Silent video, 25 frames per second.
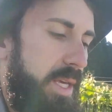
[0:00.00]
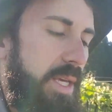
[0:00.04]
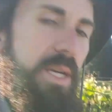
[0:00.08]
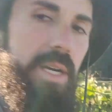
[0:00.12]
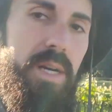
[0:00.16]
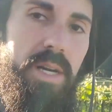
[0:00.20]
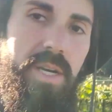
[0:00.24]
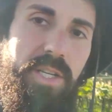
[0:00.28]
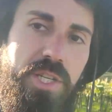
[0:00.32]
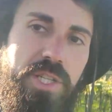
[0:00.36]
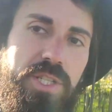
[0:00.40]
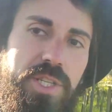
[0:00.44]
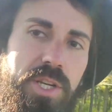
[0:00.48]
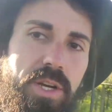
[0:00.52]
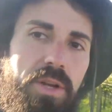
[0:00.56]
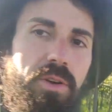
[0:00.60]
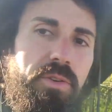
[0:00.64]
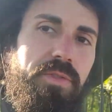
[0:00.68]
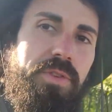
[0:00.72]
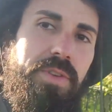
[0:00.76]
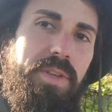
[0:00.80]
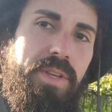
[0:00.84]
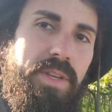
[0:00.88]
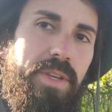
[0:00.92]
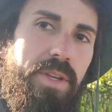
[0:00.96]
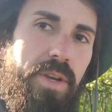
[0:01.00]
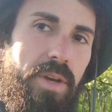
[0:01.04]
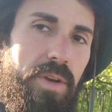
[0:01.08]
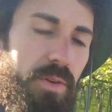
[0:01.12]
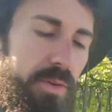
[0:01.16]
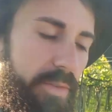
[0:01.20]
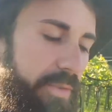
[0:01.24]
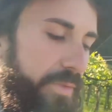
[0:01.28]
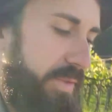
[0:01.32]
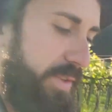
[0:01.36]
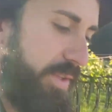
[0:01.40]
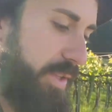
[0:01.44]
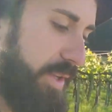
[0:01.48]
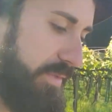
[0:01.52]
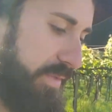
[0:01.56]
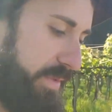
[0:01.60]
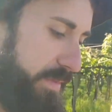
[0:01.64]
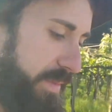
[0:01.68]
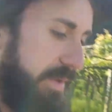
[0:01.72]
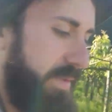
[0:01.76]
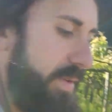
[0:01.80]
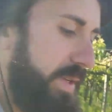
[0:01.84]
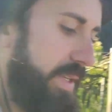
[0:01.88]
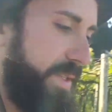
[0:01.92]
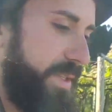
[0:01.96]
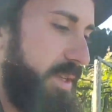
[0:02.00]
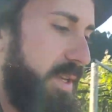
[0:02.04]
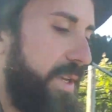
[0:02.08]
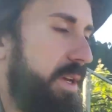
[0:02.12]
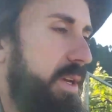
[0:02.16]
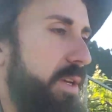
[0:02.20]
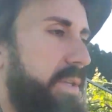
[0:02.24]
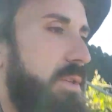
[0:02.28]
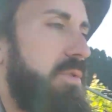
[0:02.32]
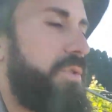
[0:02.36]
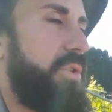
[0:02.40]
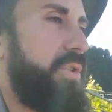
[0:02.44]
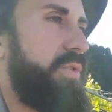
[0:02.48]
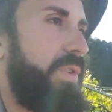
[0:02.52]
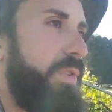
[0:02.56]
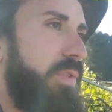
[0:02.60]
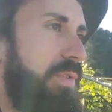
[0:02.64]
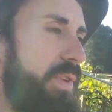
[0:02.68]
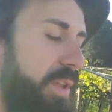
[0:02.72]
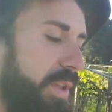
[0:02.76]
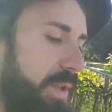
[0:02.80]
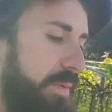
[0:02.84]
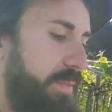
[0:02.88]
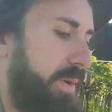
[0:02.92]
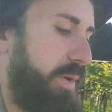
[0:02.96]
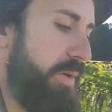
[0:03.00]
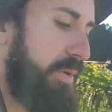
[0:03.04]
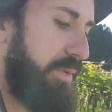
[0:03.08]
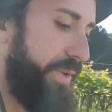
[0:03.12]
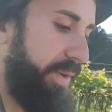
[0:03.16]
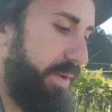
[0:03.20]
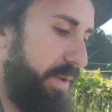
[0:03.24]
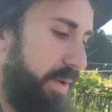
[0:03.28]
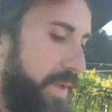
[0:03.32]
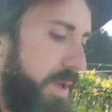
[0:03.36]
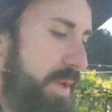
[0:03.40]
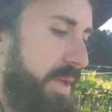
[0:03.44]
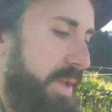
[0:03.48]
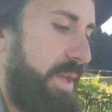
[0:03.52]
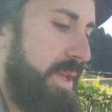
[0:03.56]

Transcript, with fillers: Et euh, j'ai déjà envie, envie d'enlever ma veste. Ce que je vais faire dans pas longtemps.